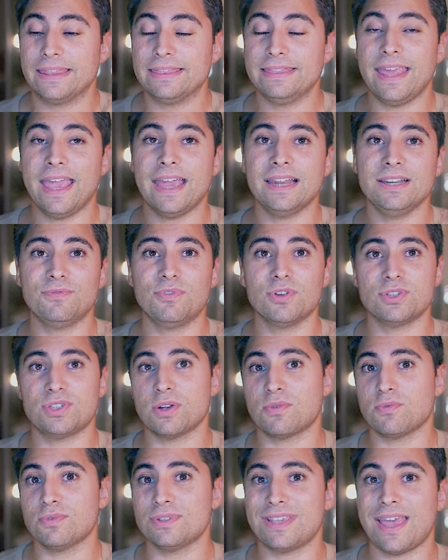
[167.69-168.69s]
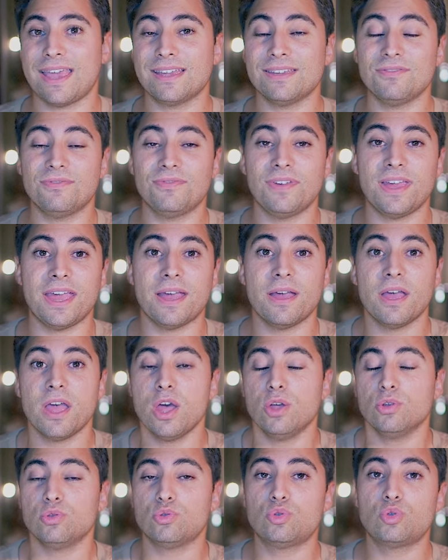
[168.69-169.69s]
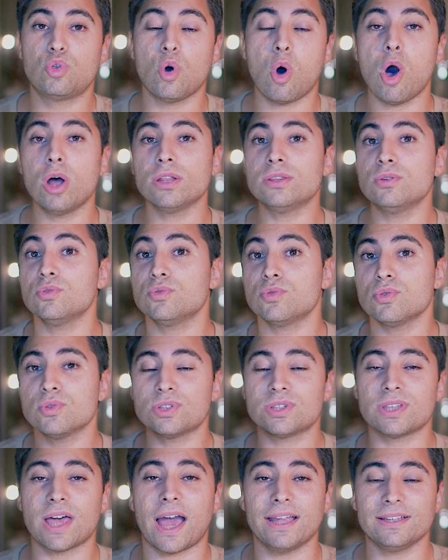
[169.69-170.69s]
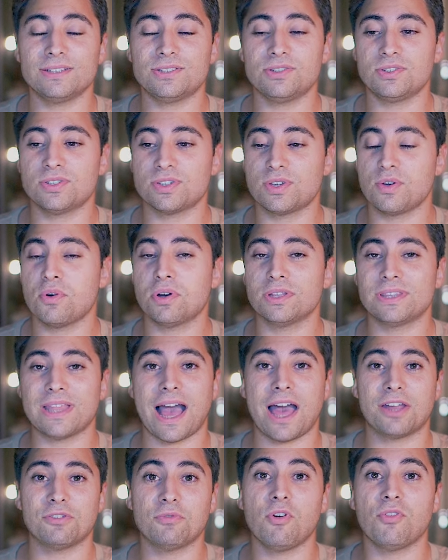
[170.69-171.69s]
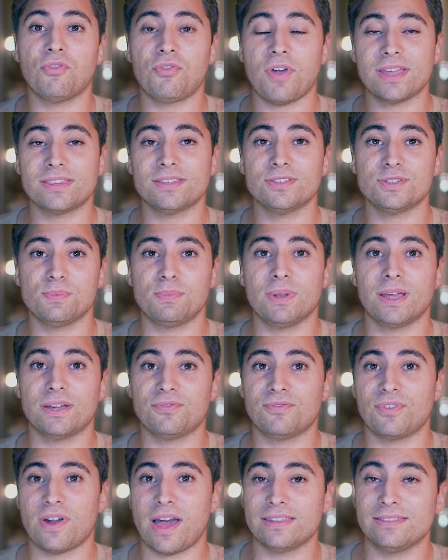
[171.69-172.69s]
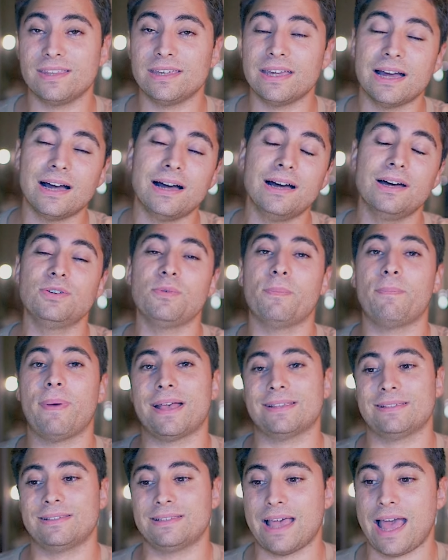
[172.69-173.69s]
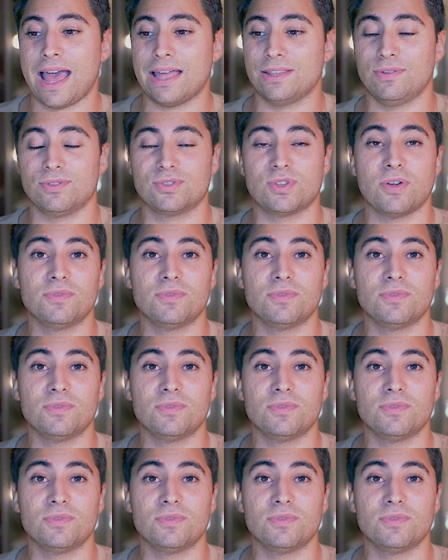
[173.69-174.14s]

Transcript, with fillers: Nele você consegue ver todos os sites que rodaram ofertas de Black Friday ano passado.